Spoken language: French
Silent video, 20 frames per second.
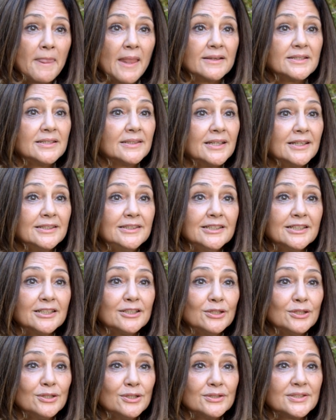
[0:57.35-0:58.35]
C'est-à-dire
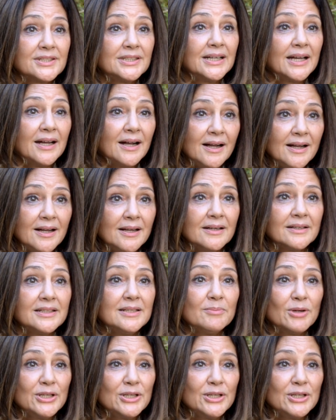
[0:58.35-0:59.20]
que c'est rare les